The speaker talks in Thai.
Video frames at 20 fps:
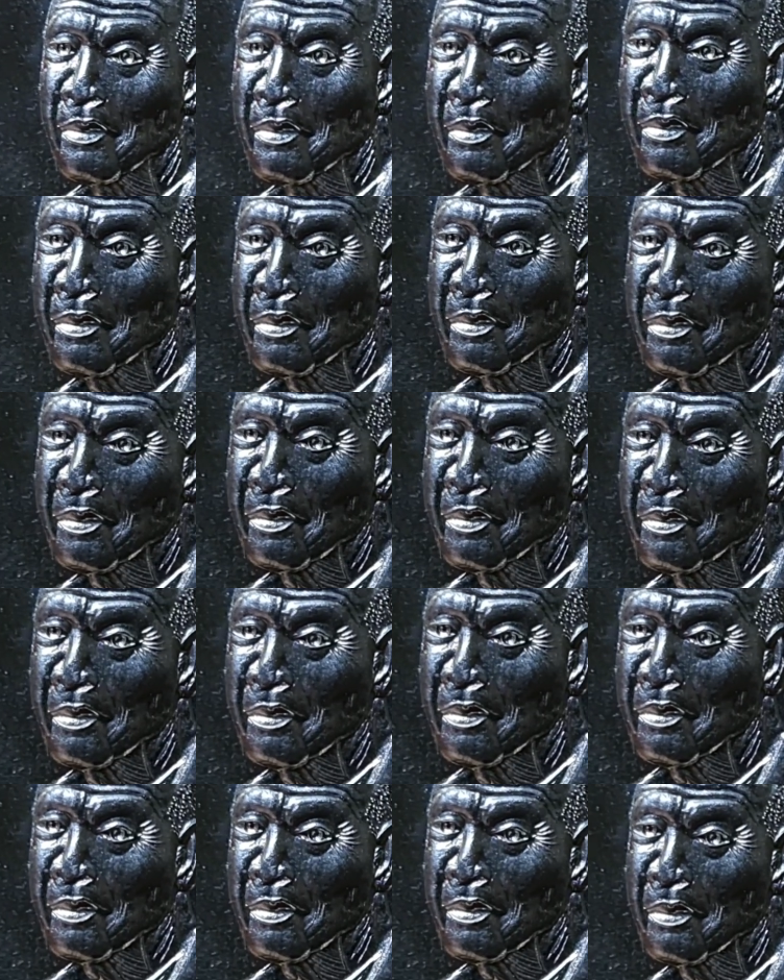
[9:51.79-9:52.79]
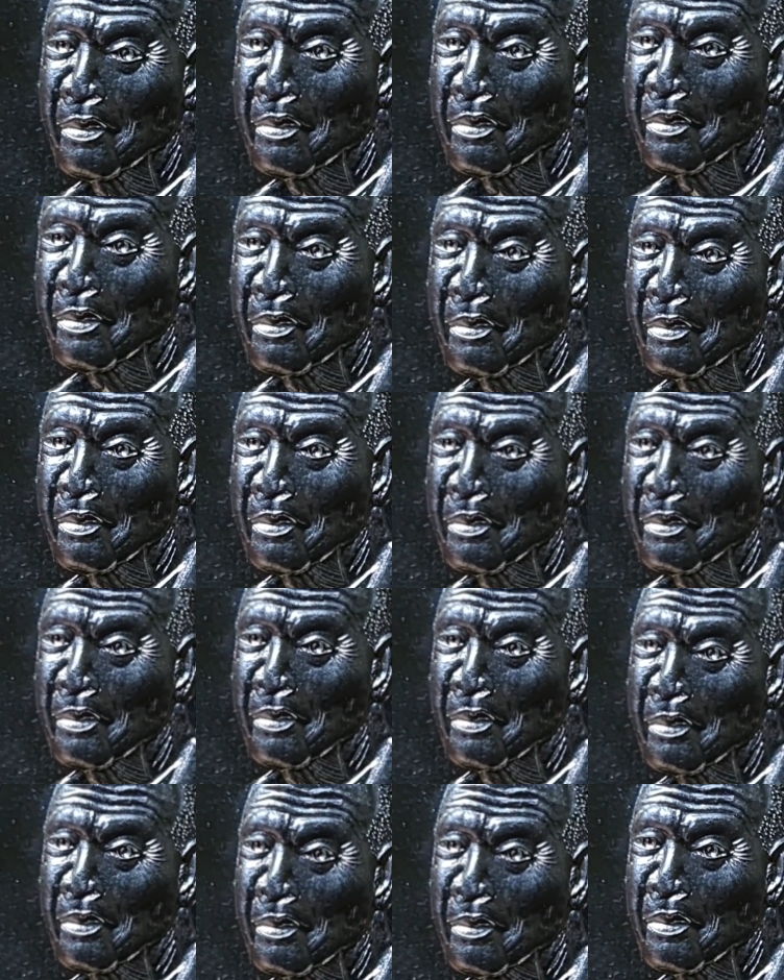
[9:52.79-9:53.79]
ของออนไลน์ ซื้ออะไรที่เรา
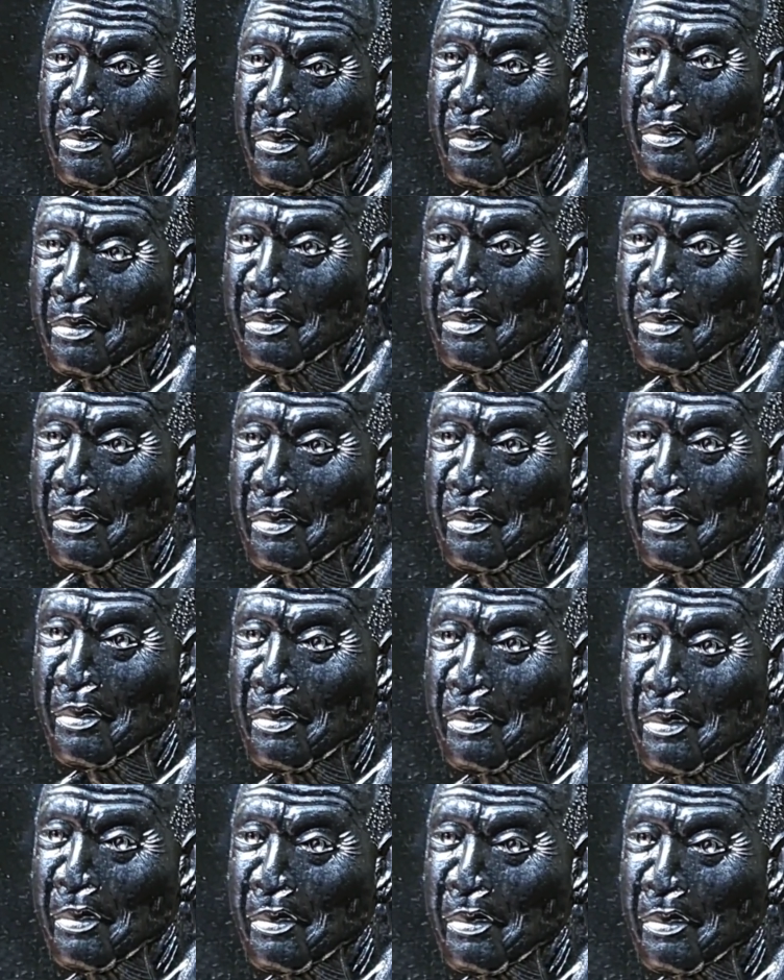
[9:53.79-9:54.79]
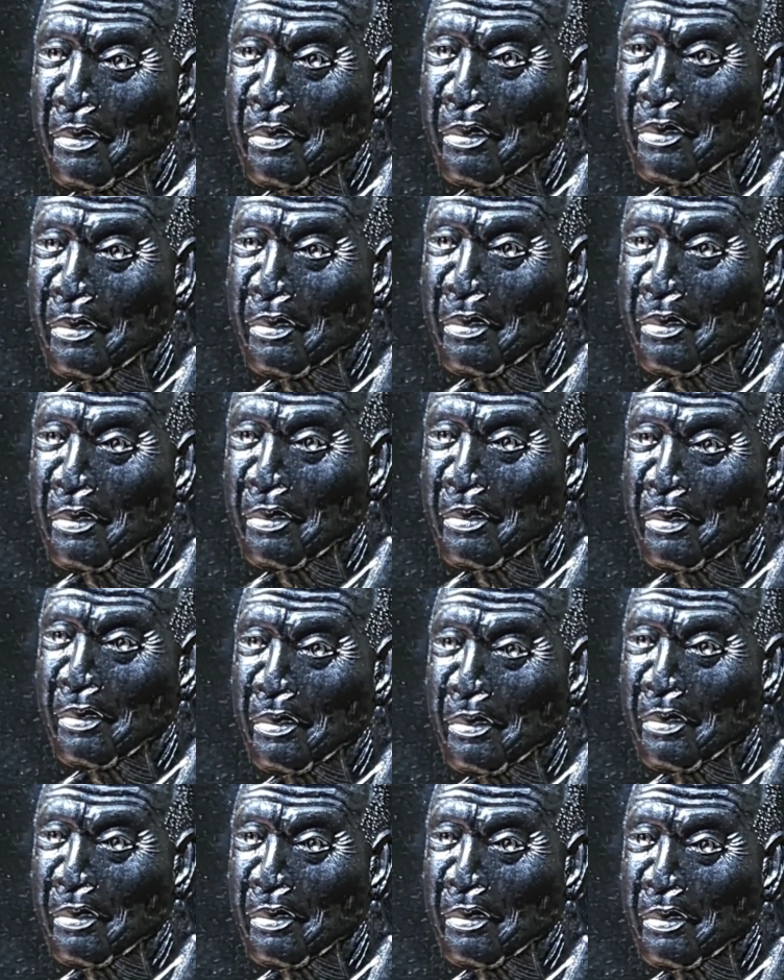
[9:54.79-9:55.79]
ไม่รู้จักหน้าค่าตากันก็นี่แหละ
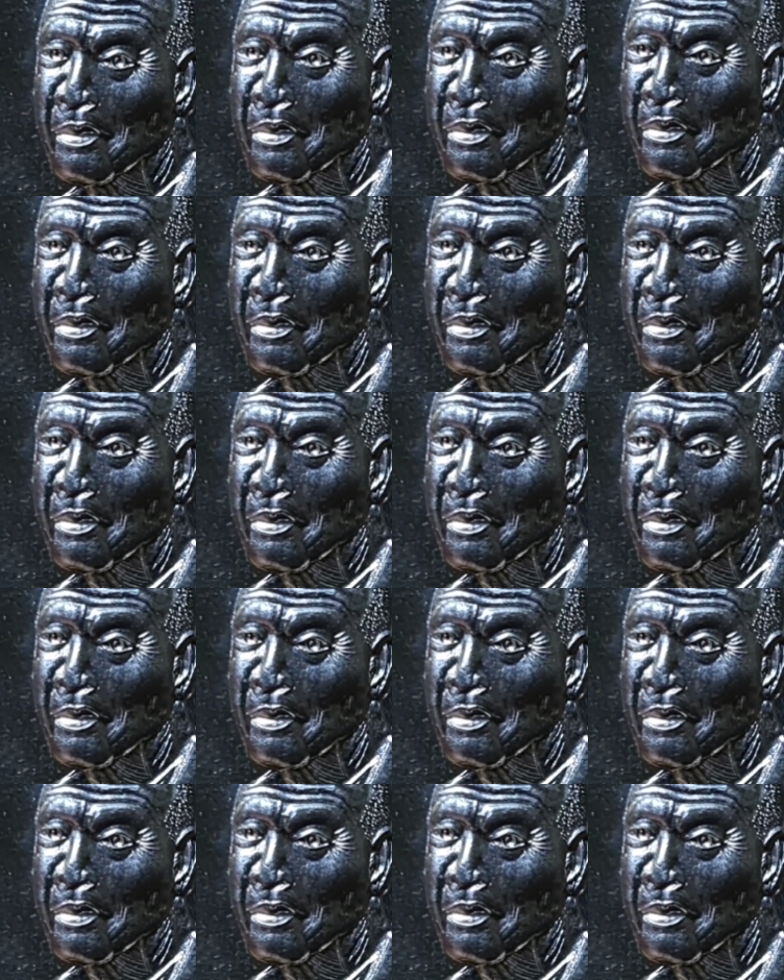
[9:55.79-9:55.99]
ต้อง